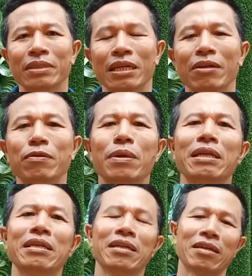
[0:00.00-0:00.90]
Đấy,
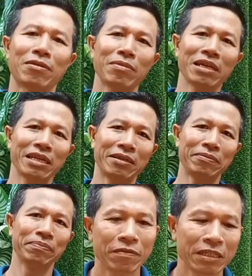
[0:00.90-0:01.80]
quyền được nóng lên.
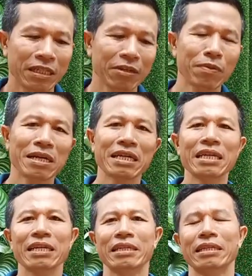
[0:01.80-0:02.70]
Vậy thì qua cái
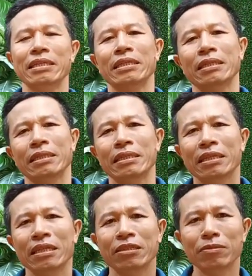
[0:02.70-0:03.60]
này thì